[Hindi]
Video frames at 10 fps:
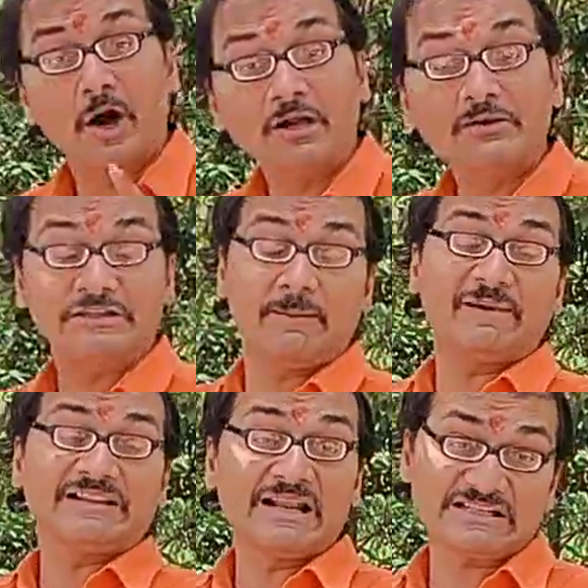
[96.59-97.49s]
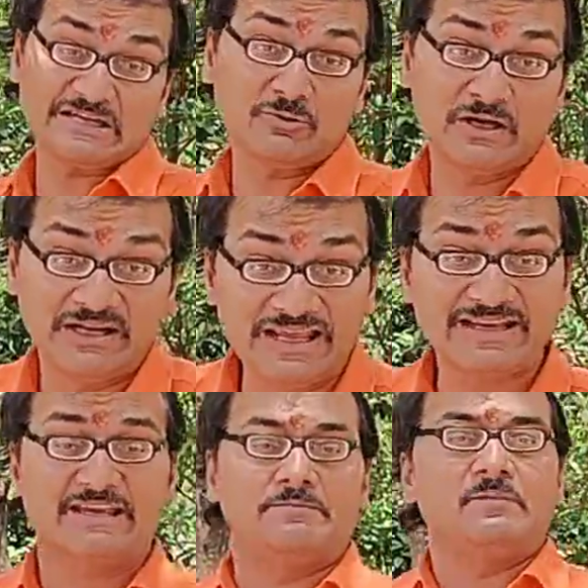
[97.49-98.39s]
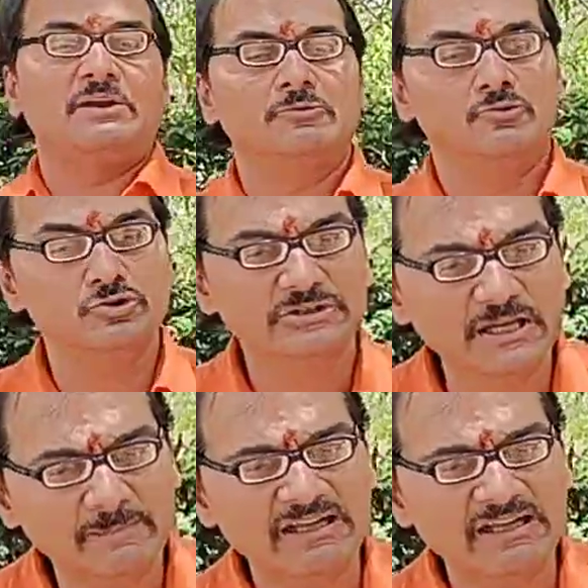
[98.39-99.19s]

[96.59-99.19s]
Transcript: और ये बताना चाहूँगा लेकिन उसके